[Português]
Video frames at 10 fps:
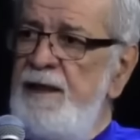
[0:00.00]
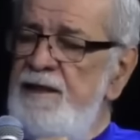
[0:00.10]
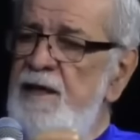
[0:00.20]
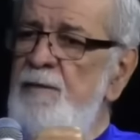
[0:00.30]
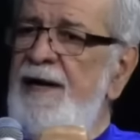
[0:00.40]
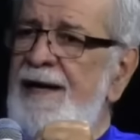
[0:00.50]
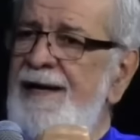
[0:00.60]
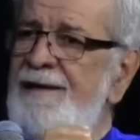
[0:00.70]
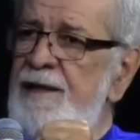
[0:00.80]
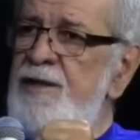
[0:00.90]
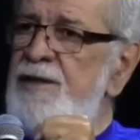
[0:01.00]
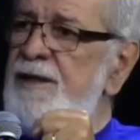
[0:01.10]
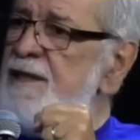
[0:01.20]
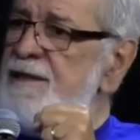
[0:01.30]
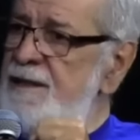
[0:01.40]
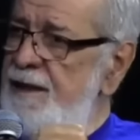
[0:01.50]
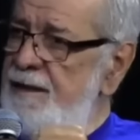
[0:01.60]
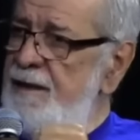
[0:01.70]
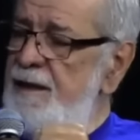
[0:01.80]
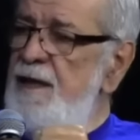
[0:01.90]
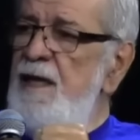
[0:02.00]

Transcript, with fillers: Isso é uma característica da seita.